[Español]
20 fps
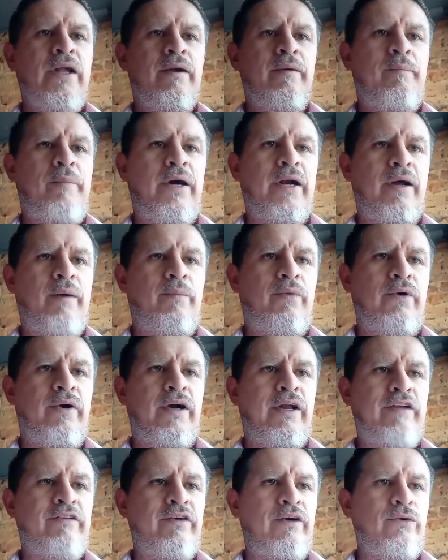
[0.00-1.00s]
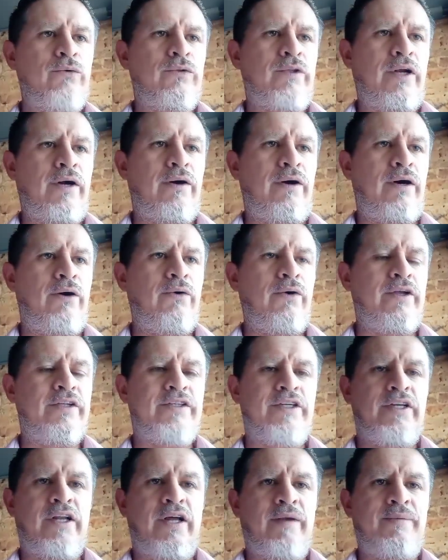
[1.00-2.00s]
para poder hacer un trabajo de
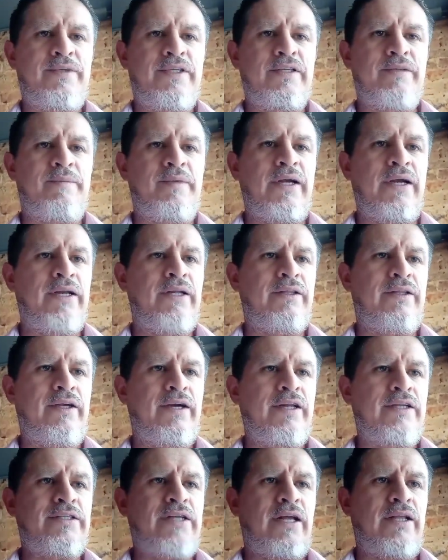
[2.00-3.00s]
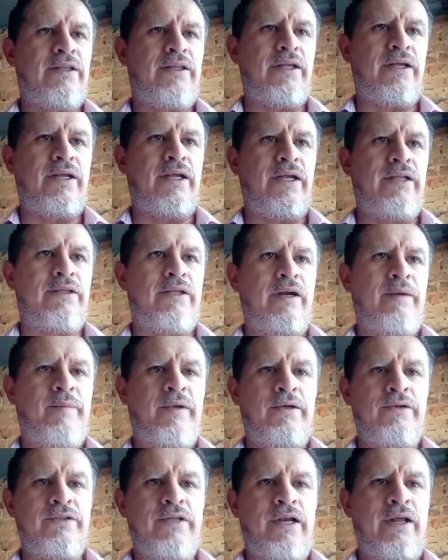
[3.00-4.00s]
sinapsis bien interesante en
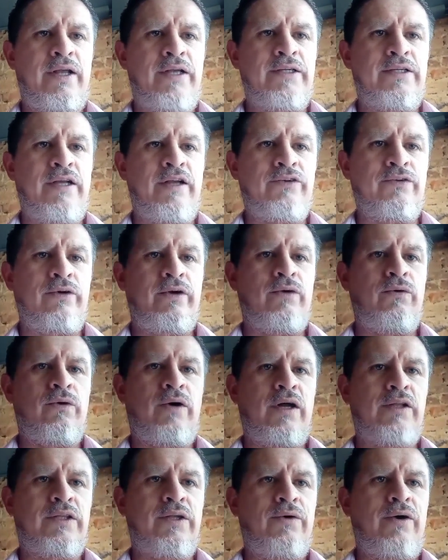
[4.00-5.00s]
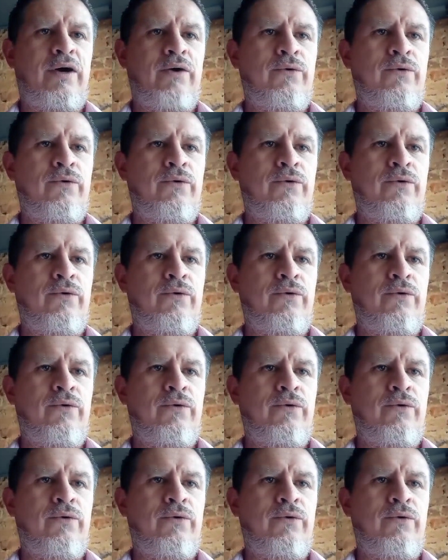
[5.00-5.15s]
términos de legislación educativa.